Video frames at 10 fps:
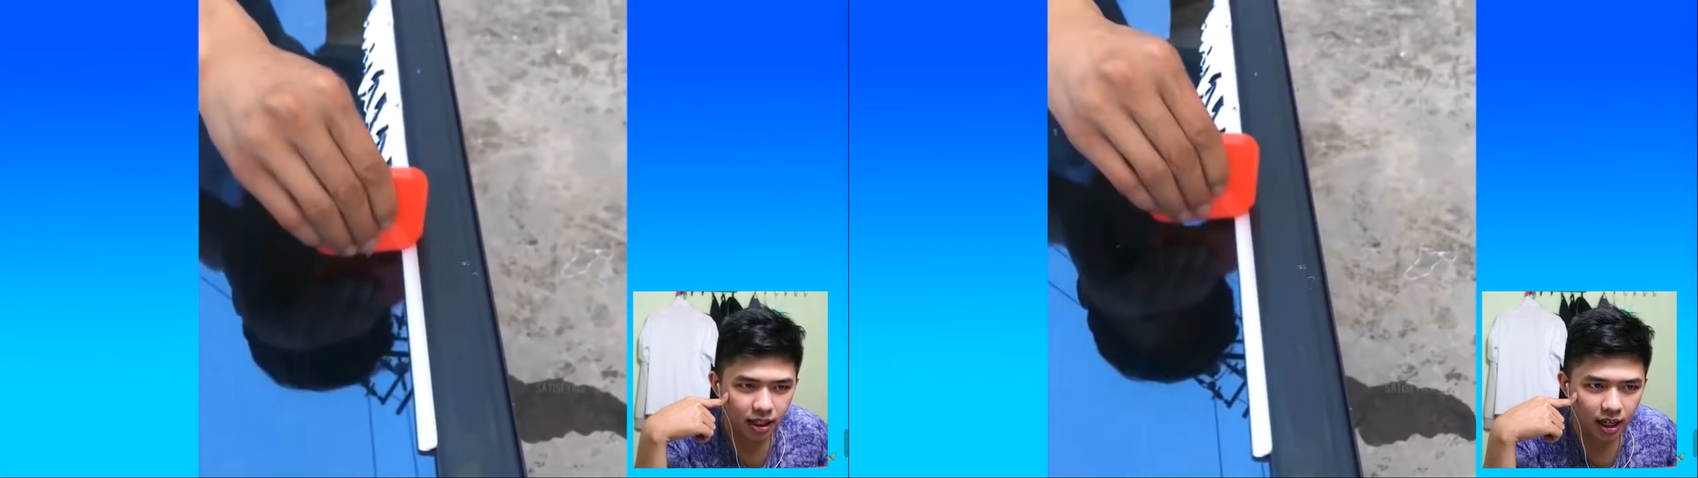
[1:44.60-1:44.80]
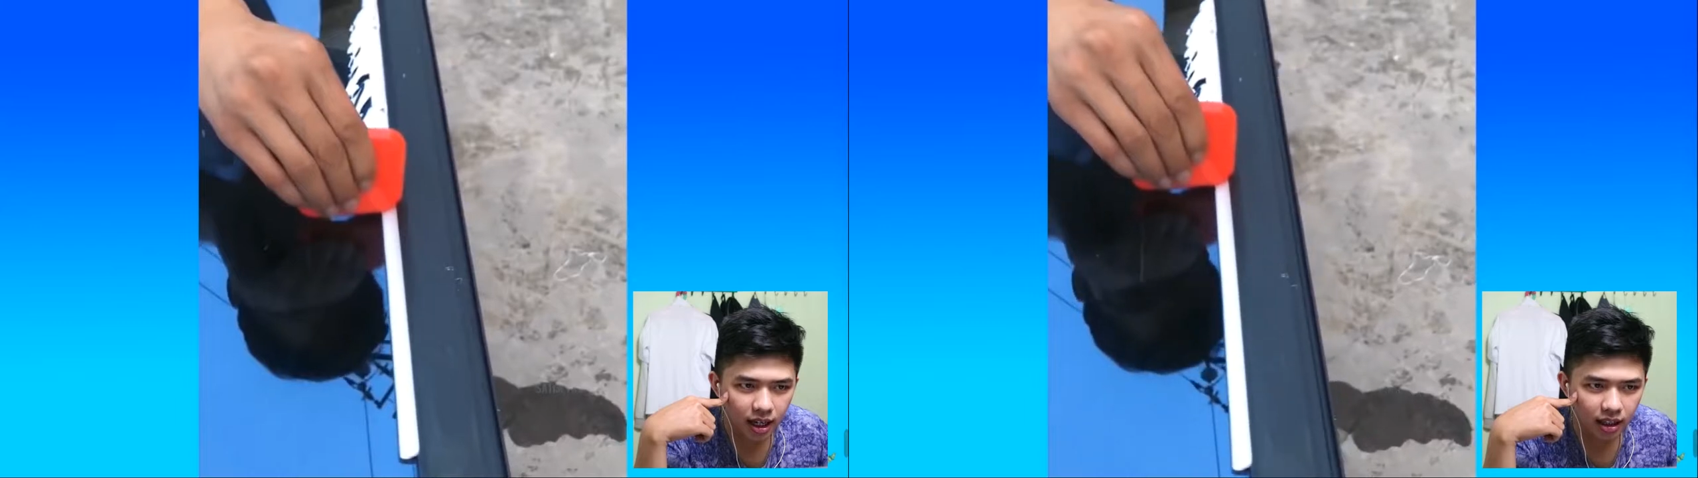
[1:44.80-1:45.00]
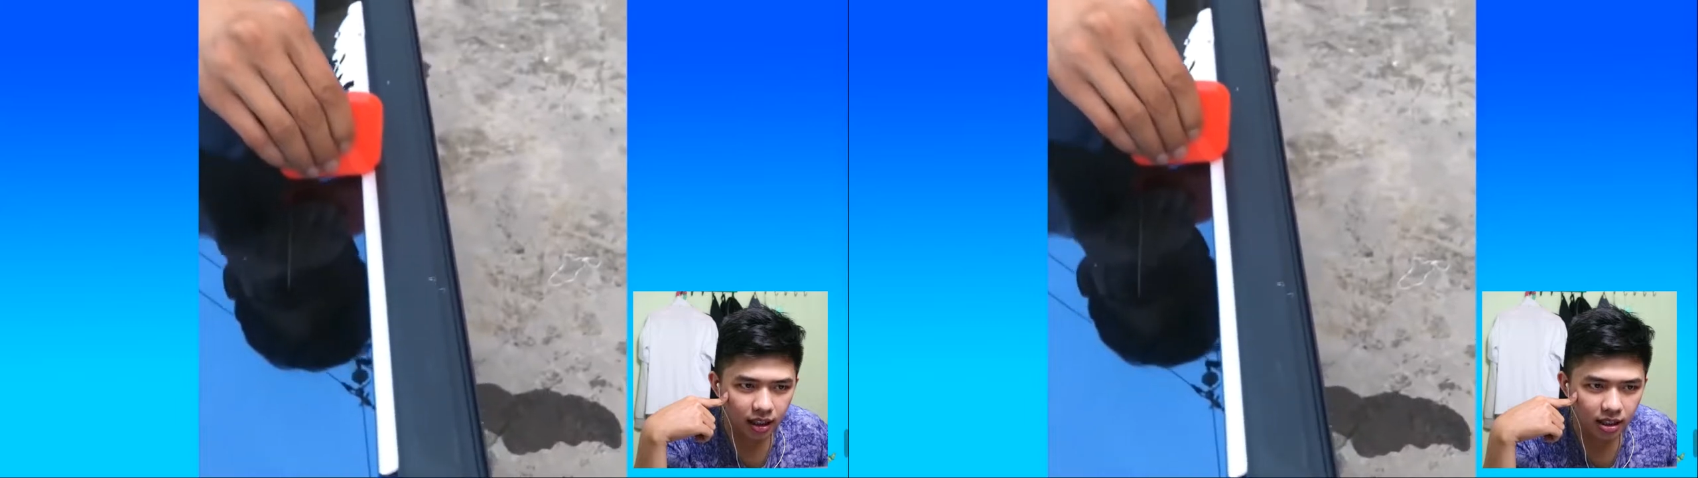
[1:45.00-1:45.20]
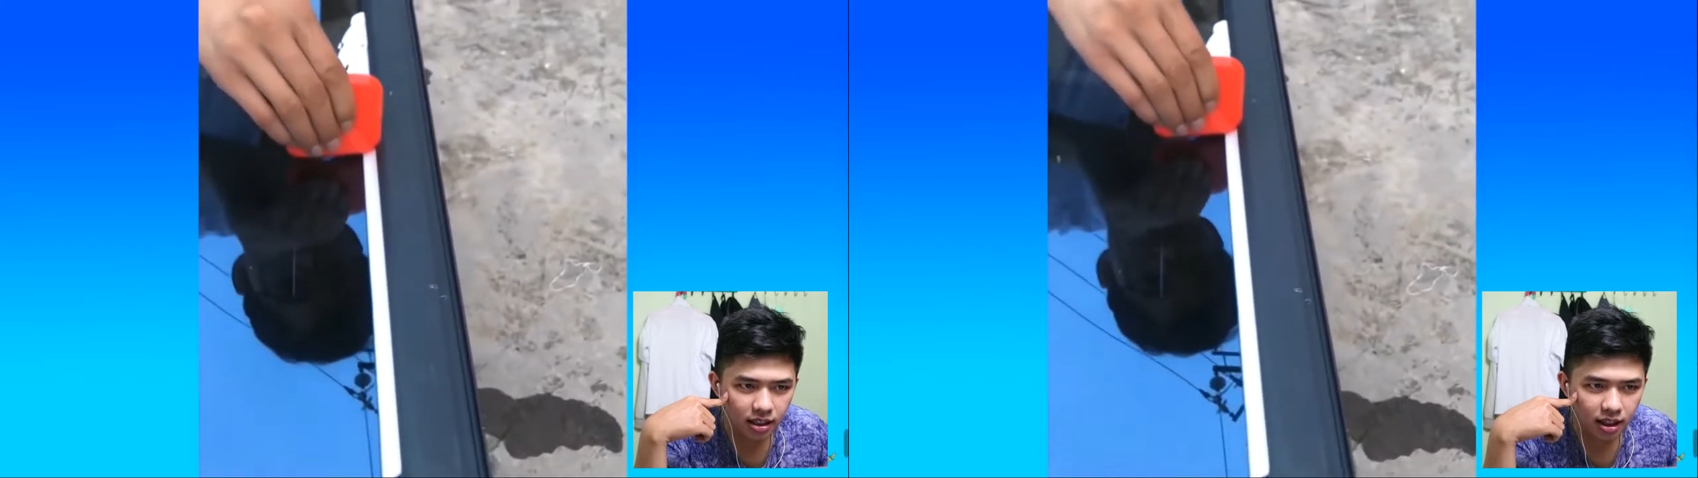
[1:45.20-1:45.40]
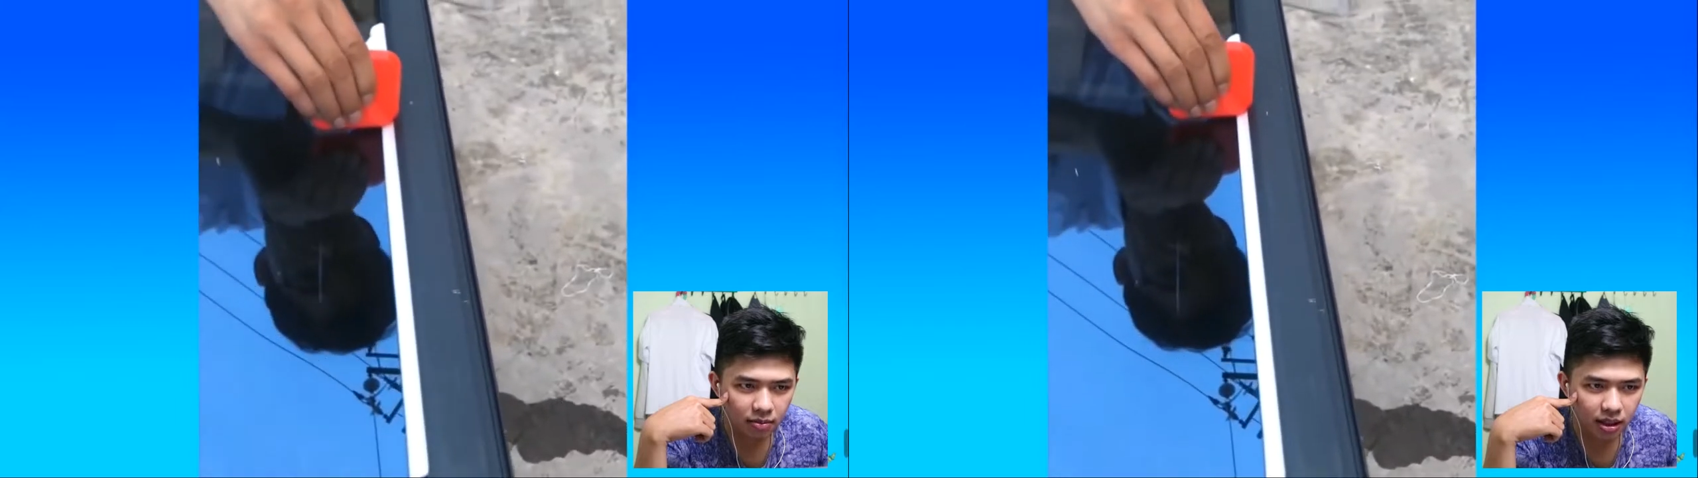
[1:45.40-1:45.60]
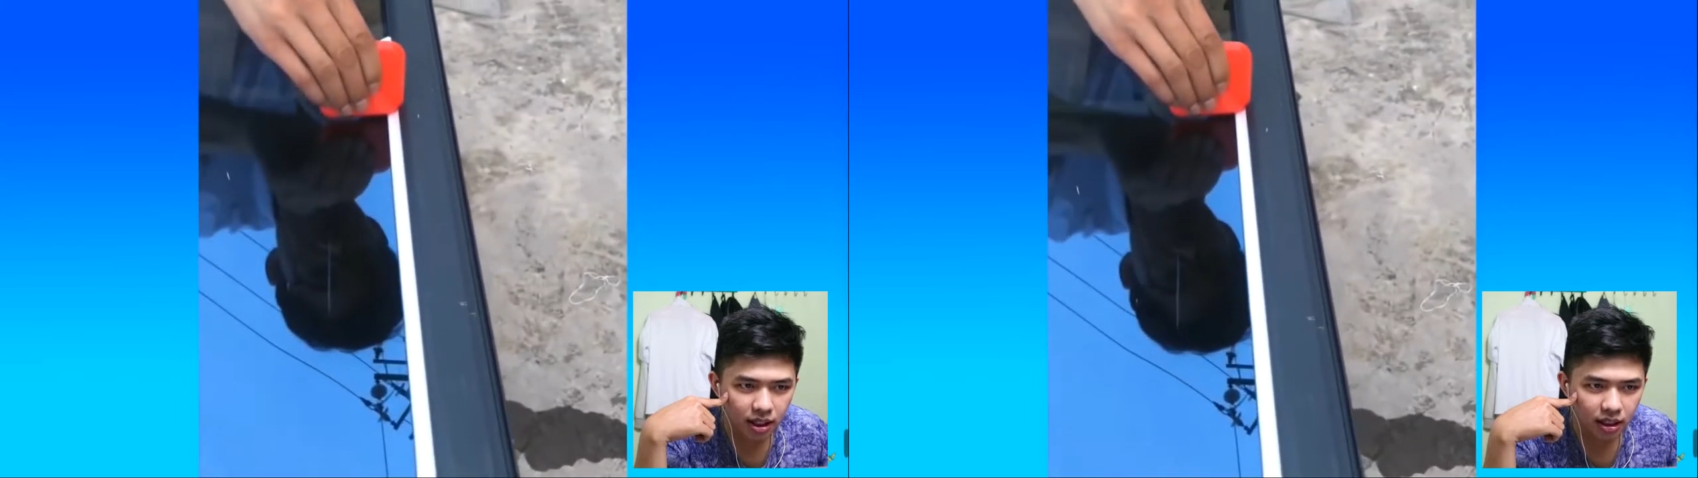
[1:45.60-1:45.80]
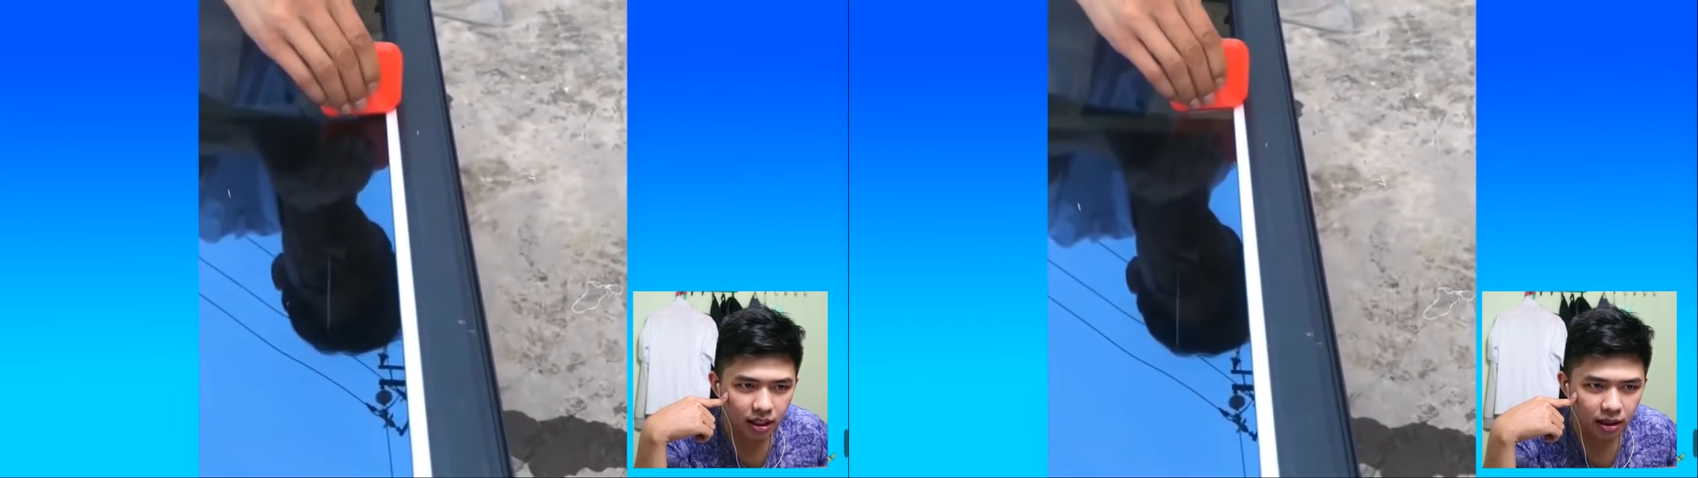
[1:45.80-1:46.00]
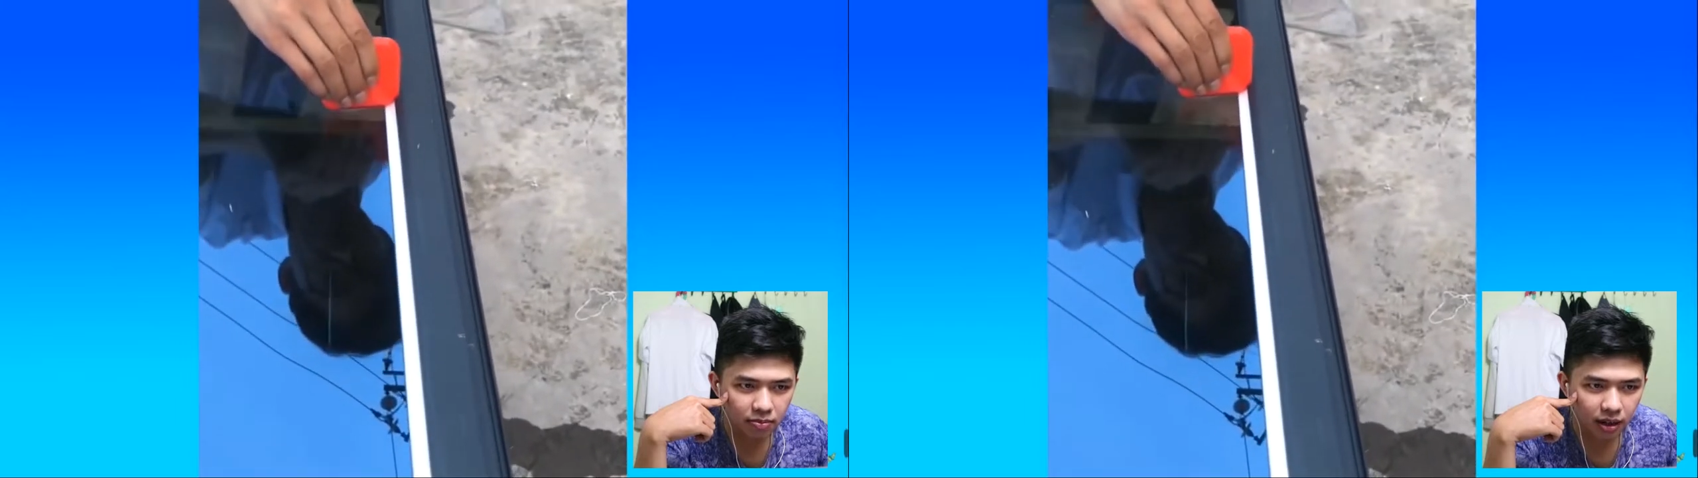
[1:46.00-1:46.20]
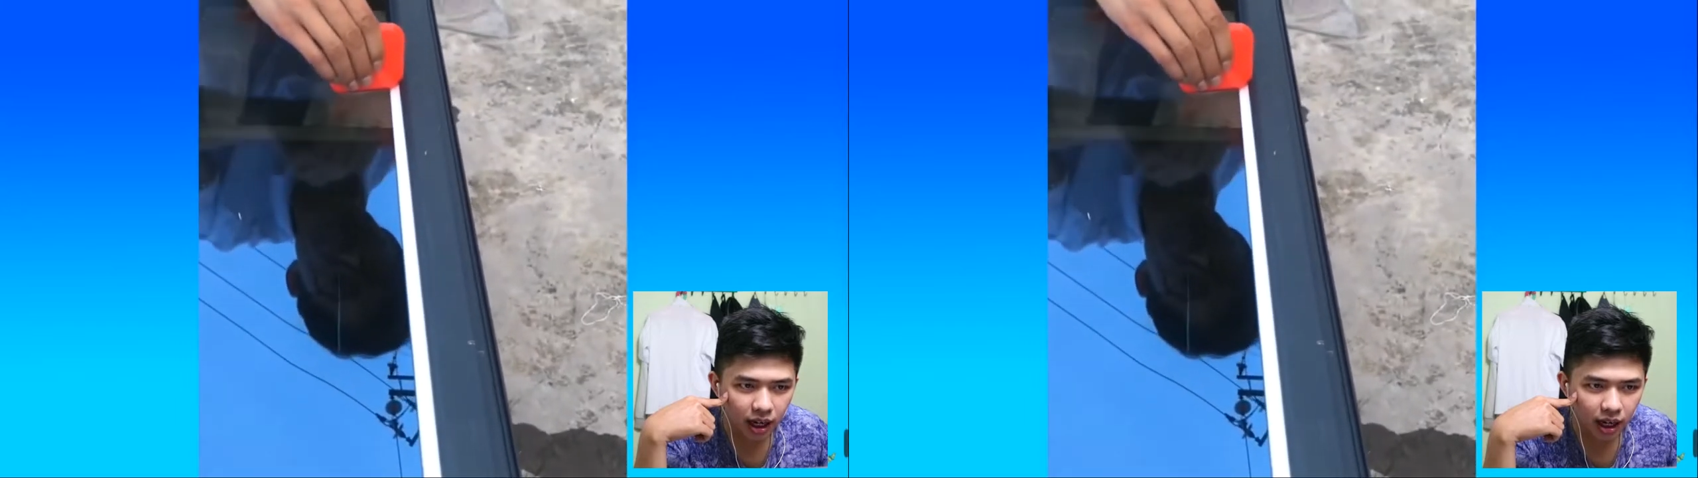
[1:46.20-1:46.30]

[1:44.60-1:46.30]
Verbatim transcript: pria ini yang sedang mengelap